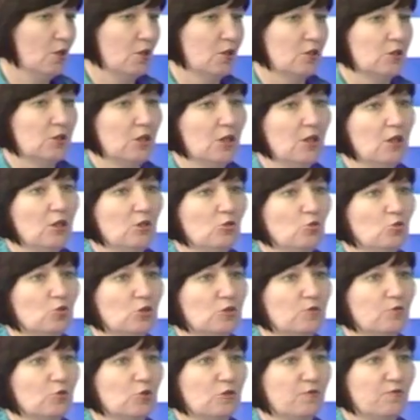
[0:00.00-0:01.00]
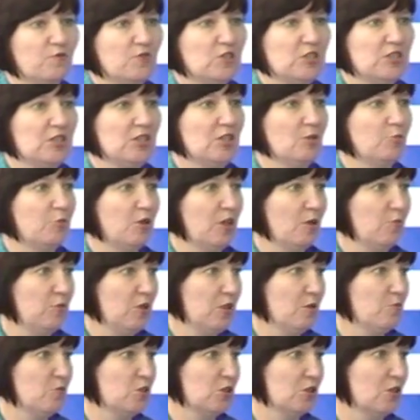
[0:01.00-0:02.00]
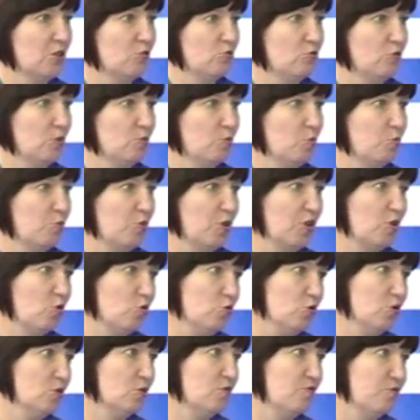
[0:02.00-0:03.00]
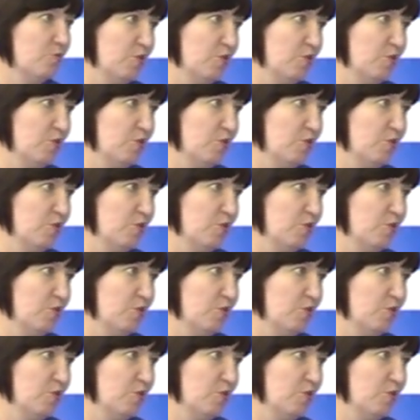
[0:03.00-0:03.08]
да, то есть вот все проблемы, с которыми приходят,